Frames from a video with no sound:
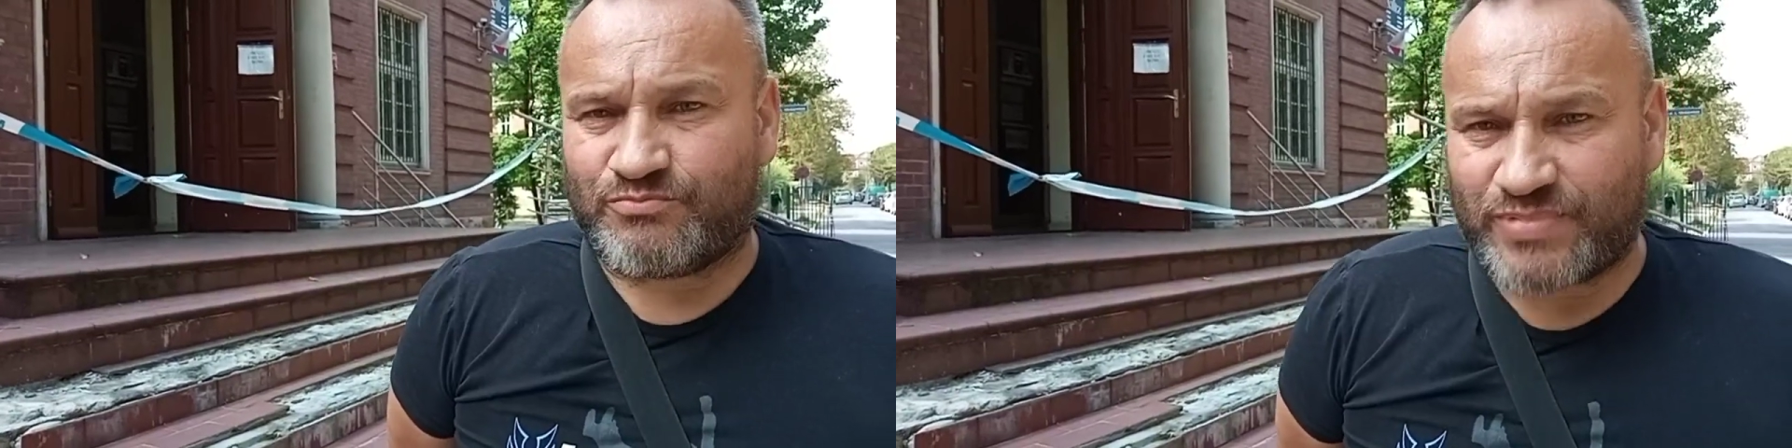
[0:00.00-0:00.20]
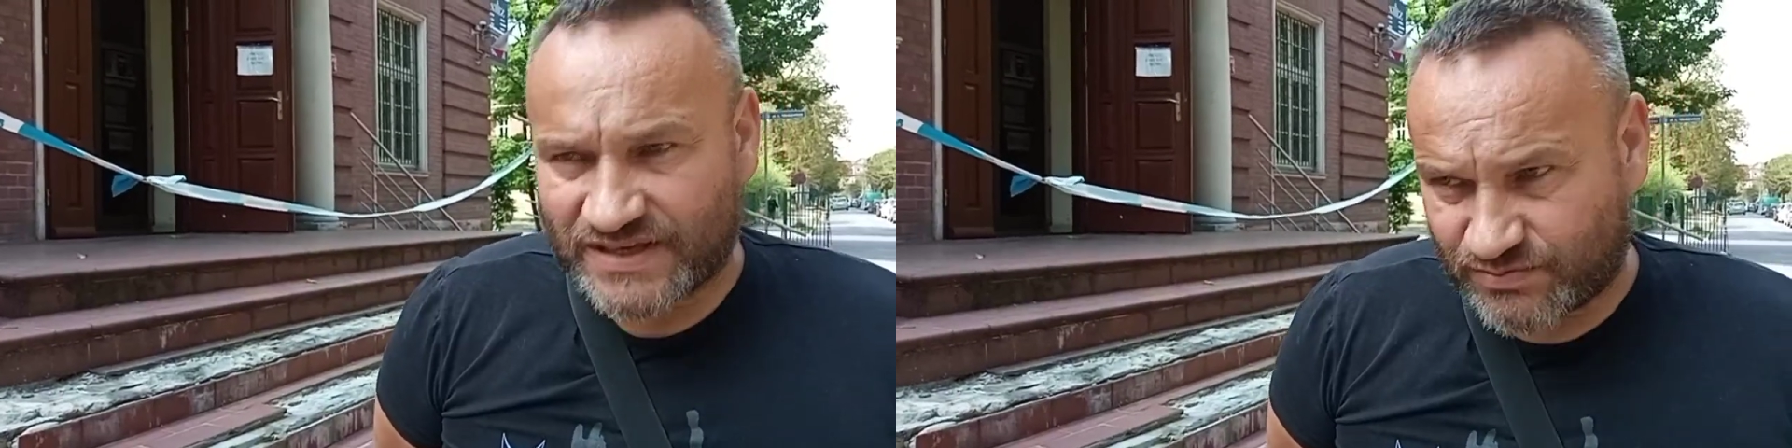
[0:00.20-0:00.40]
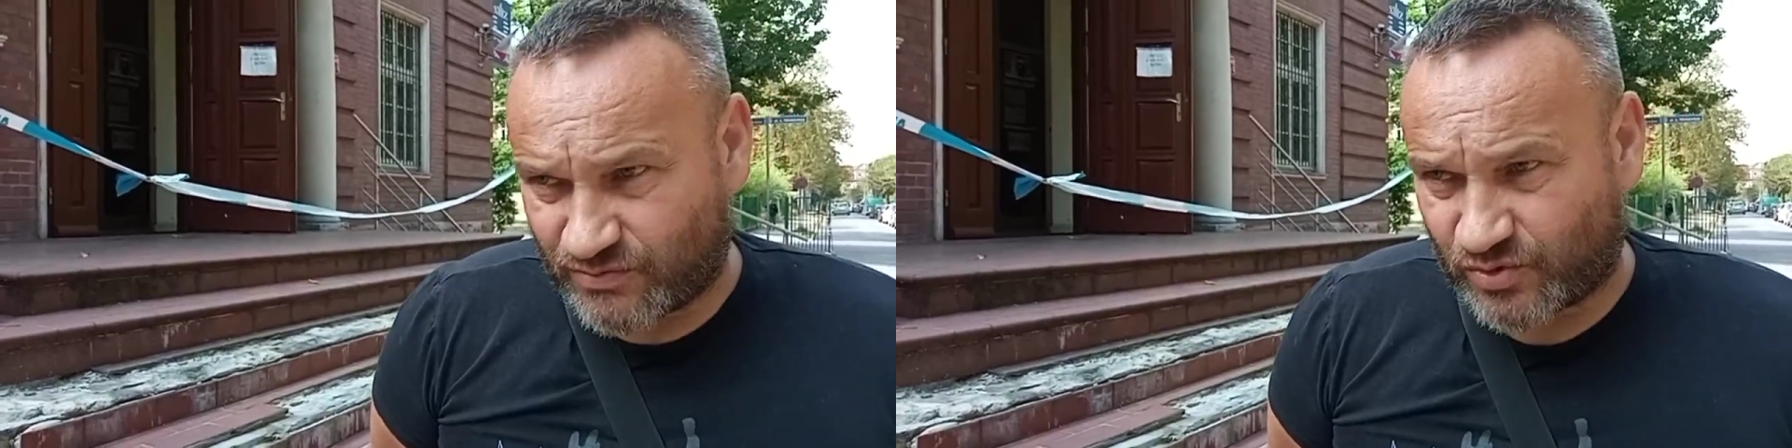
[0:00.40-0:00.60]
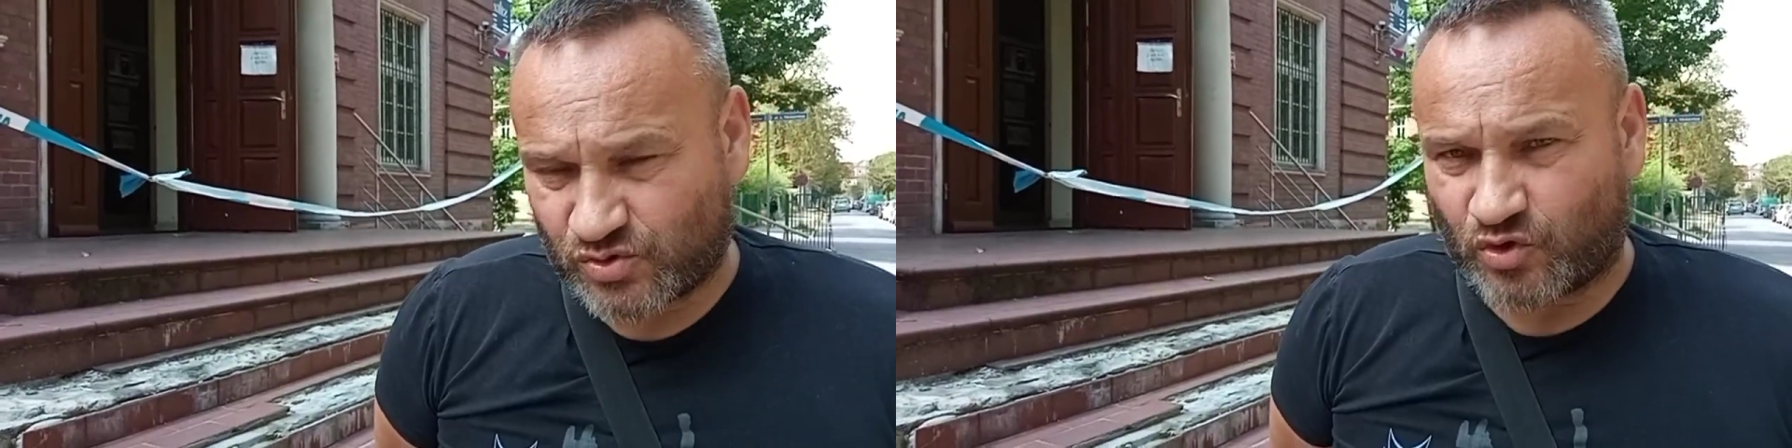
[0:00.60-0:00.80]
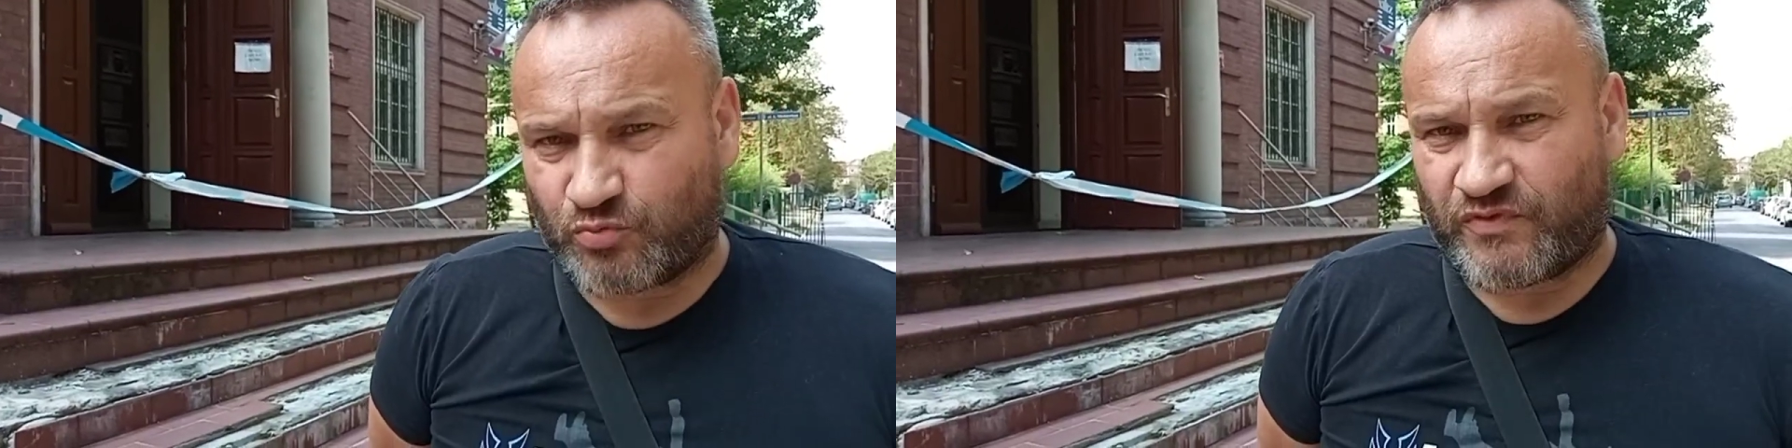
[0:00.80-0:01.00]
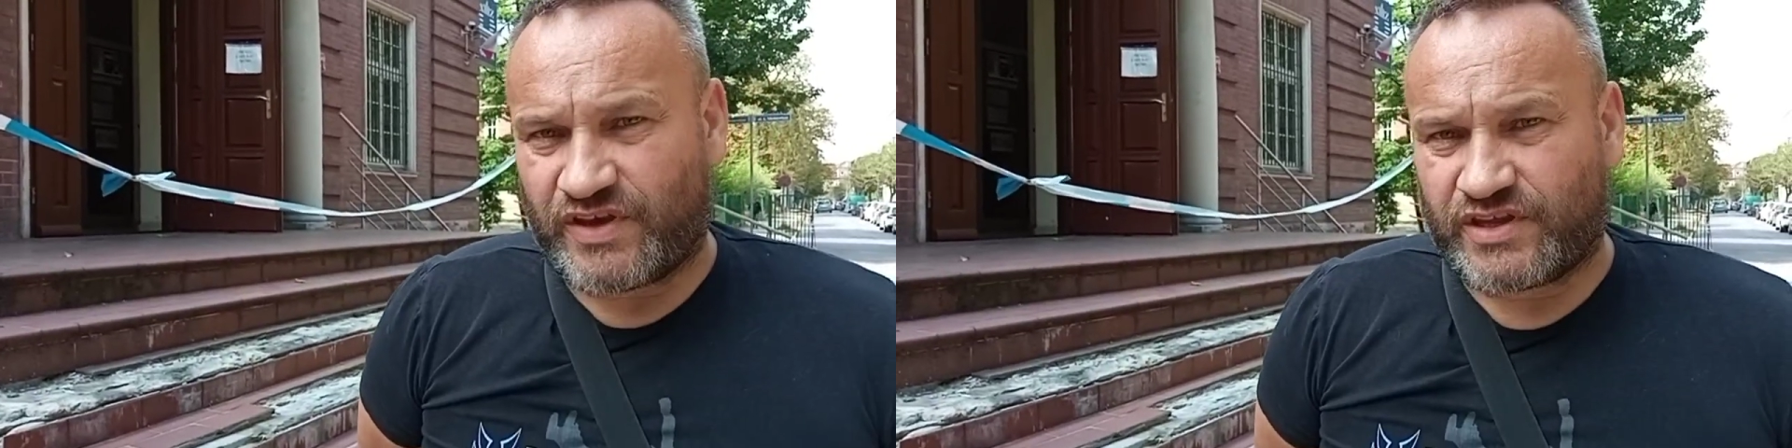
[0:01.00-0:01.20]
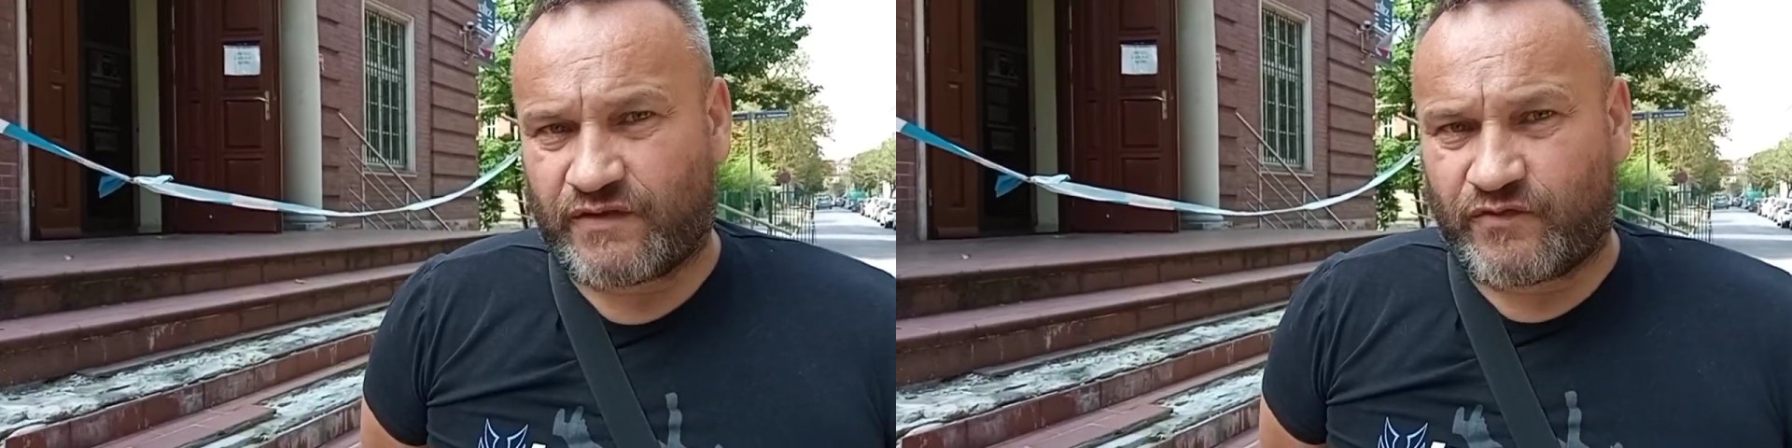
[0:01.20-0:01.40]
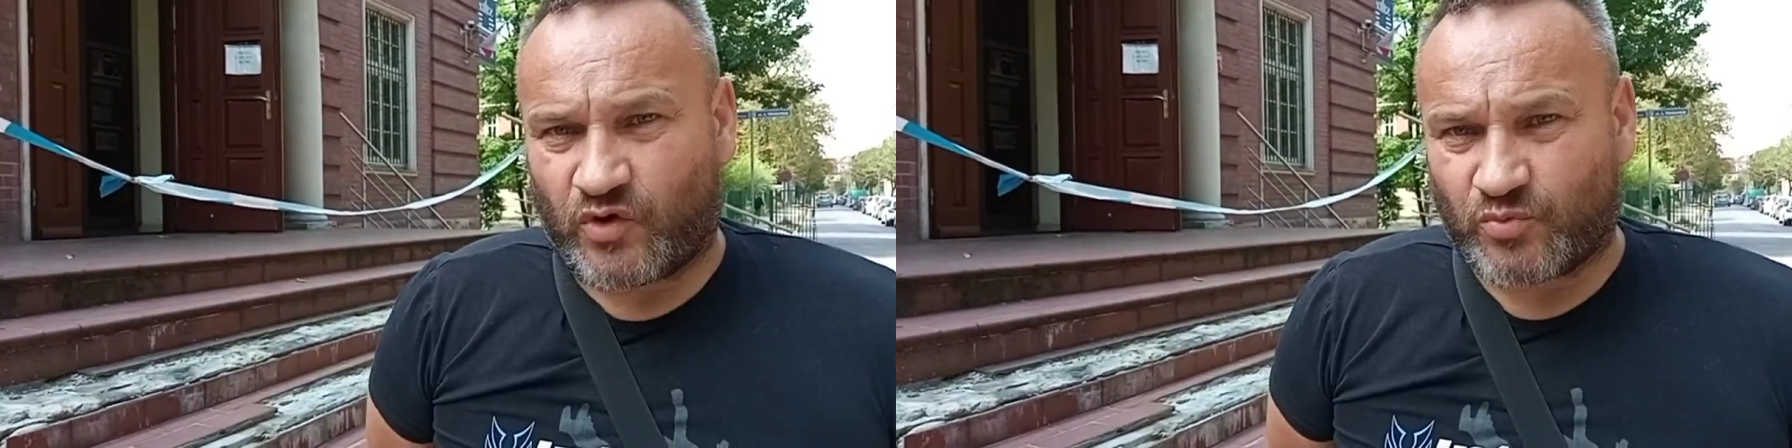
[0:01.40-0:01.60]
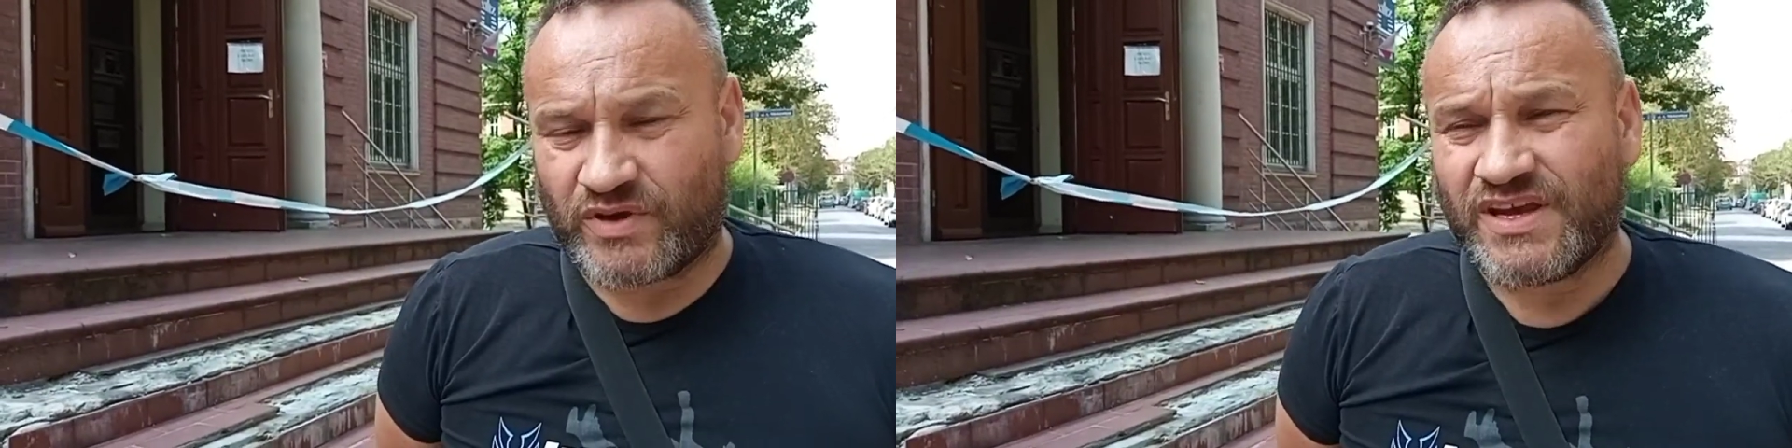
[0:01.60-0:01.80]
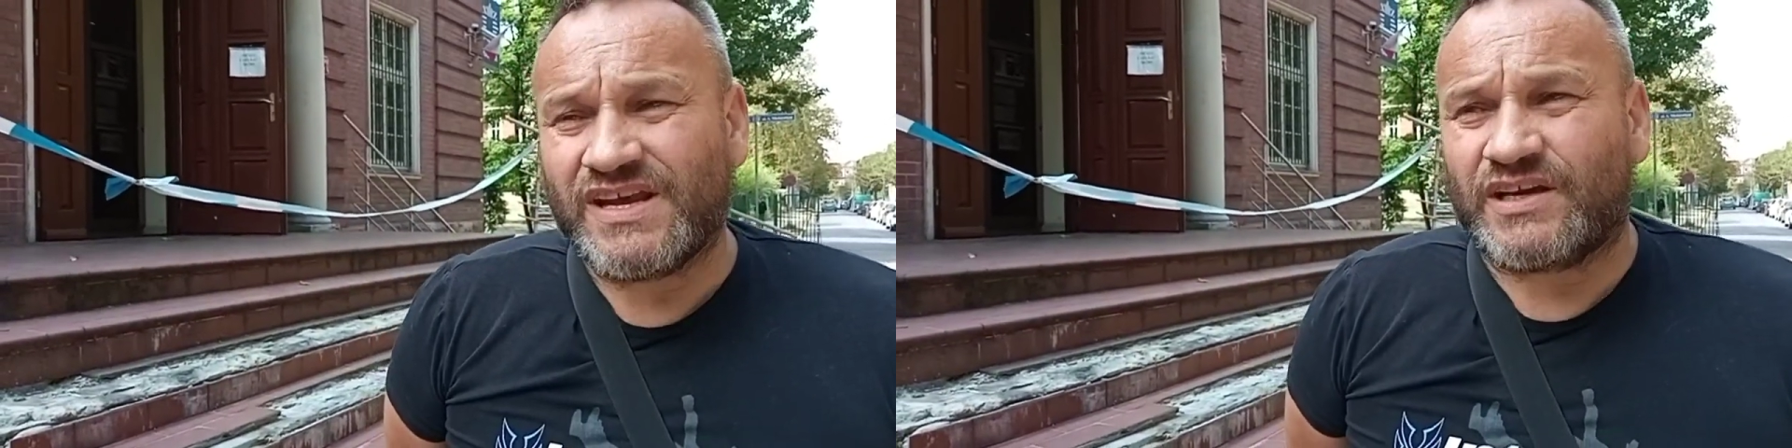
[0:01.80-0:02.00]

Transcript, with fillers: bez po prostu odpowiedniej formy,